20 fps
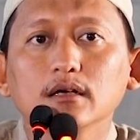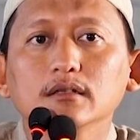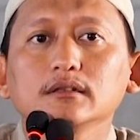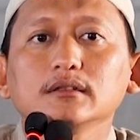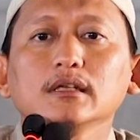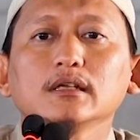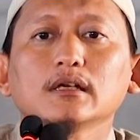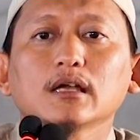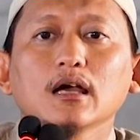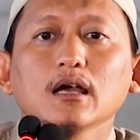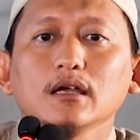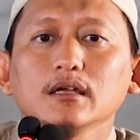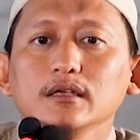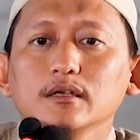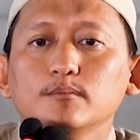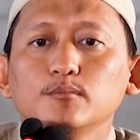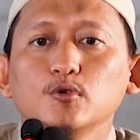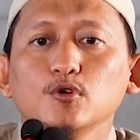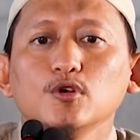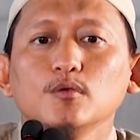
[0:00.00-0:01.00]
Ketika
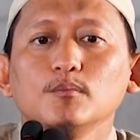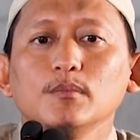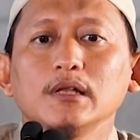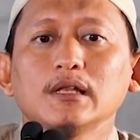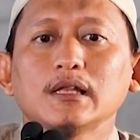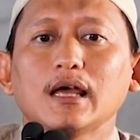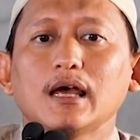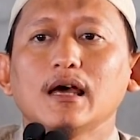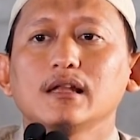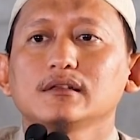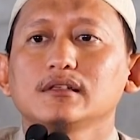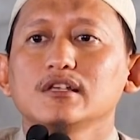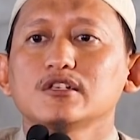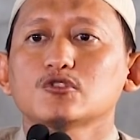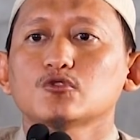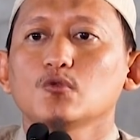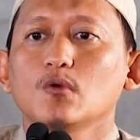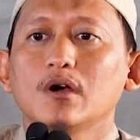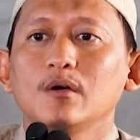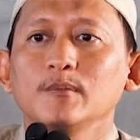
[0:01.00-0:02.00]
ibu menaati
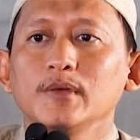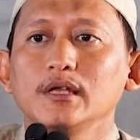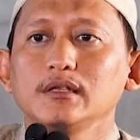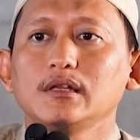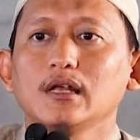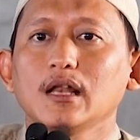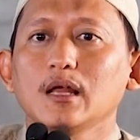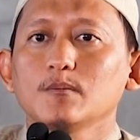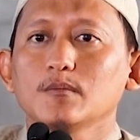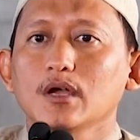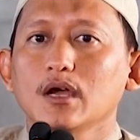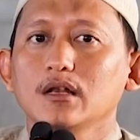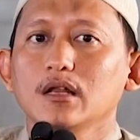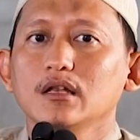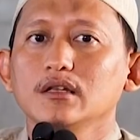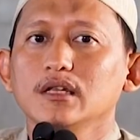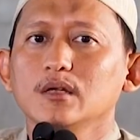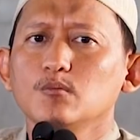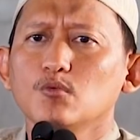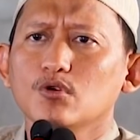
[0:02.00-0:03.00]
suami dalam
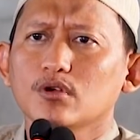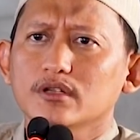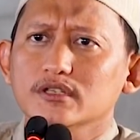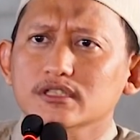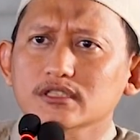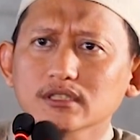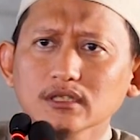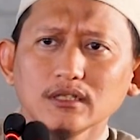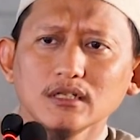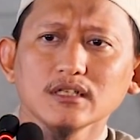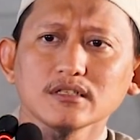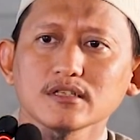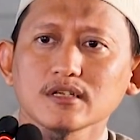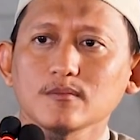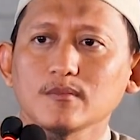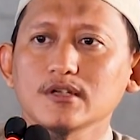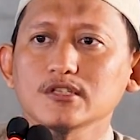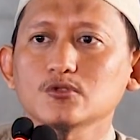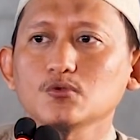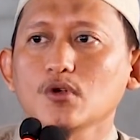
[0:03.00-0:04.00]
keadaan ibu kesal
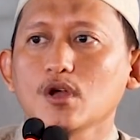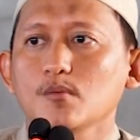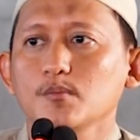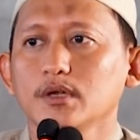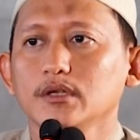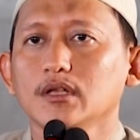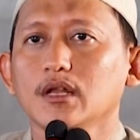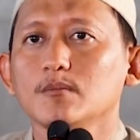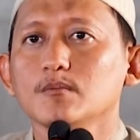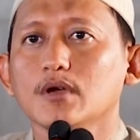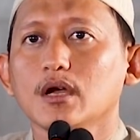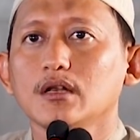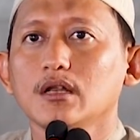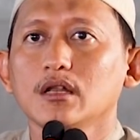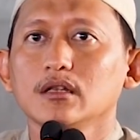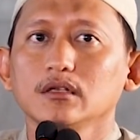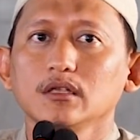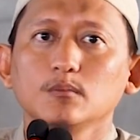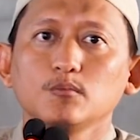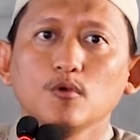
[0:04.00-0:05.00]
sama suami, dalam
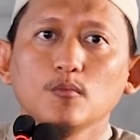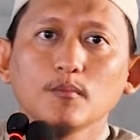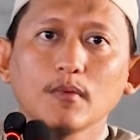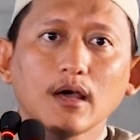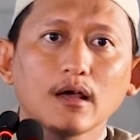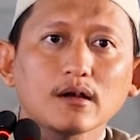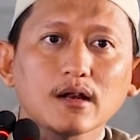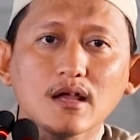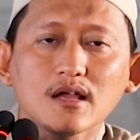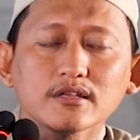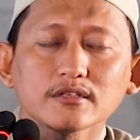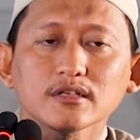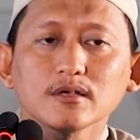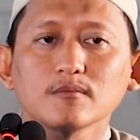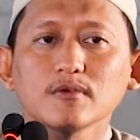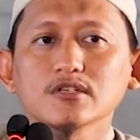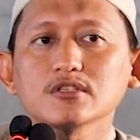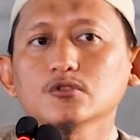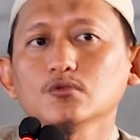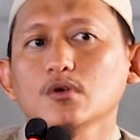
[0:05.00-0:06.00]
keadaan ibu marah
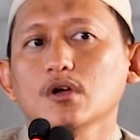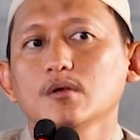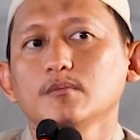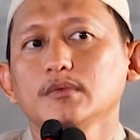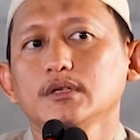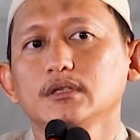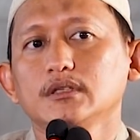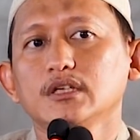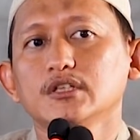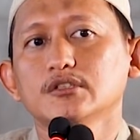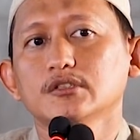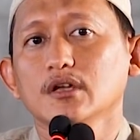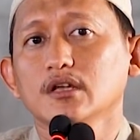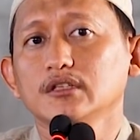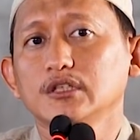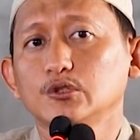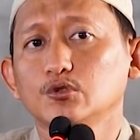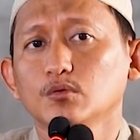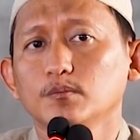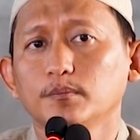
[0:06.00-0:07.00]
sama suami, di
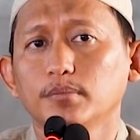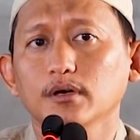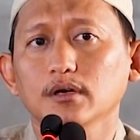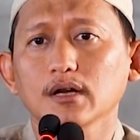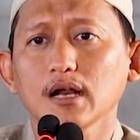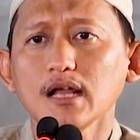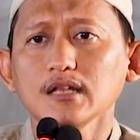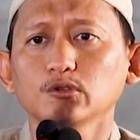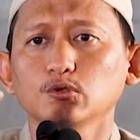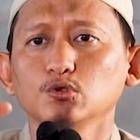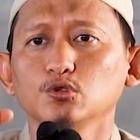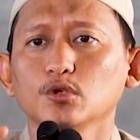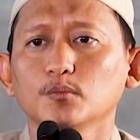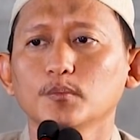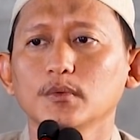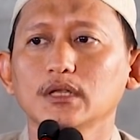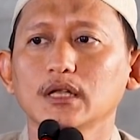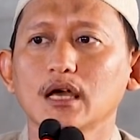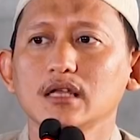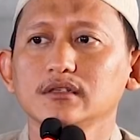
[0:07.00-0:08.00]
saat itu berat
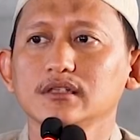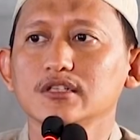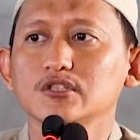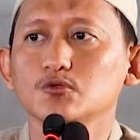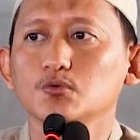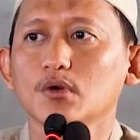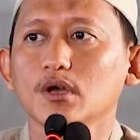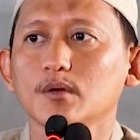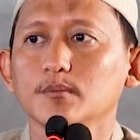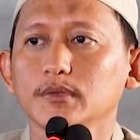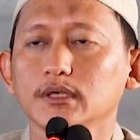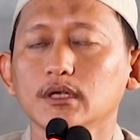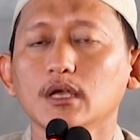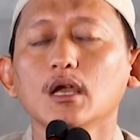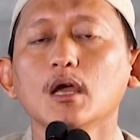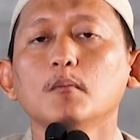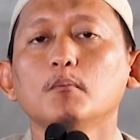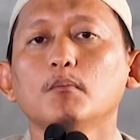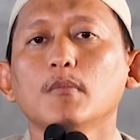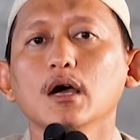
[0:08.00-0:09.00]
untuk menaati
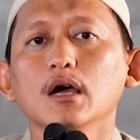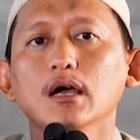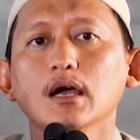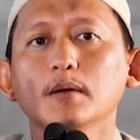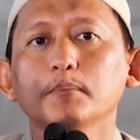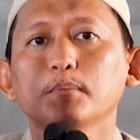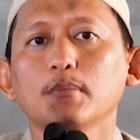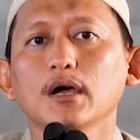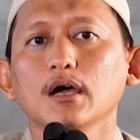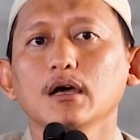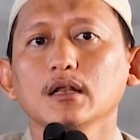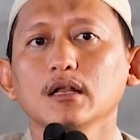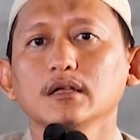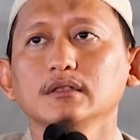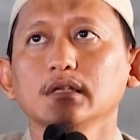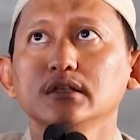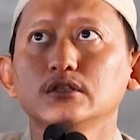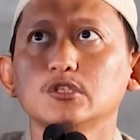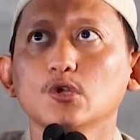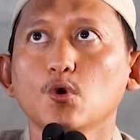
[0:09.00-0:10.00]
suami, maka
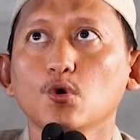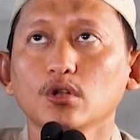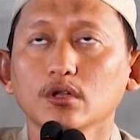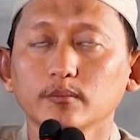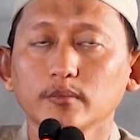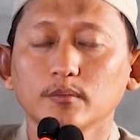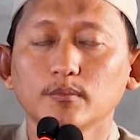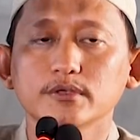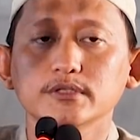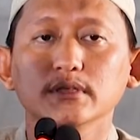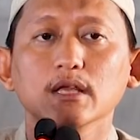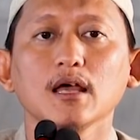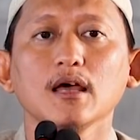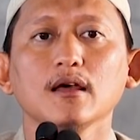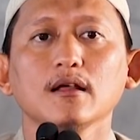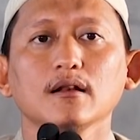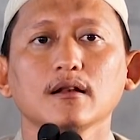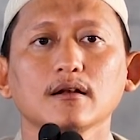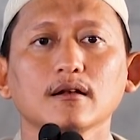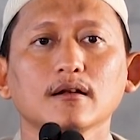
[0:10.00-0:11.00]
pahalanya jauh lebih
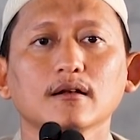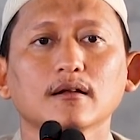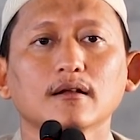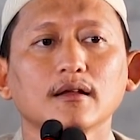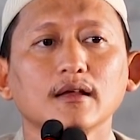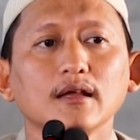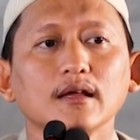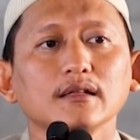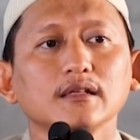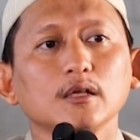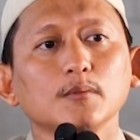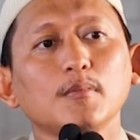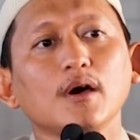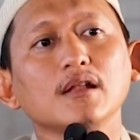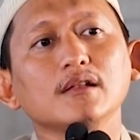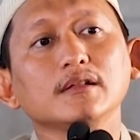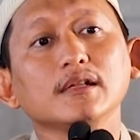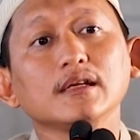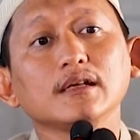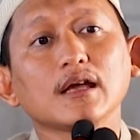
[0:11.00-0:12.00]
besar
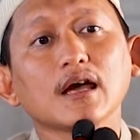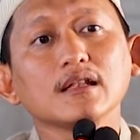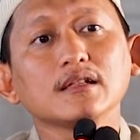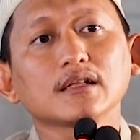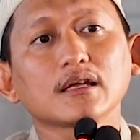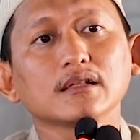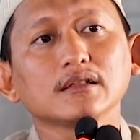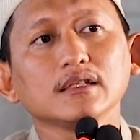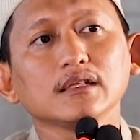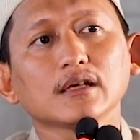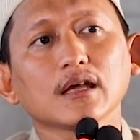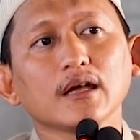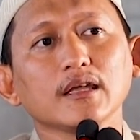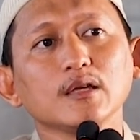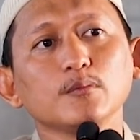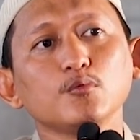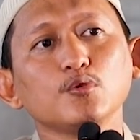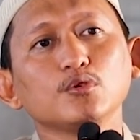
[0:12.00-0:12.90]
dibandingkan ketika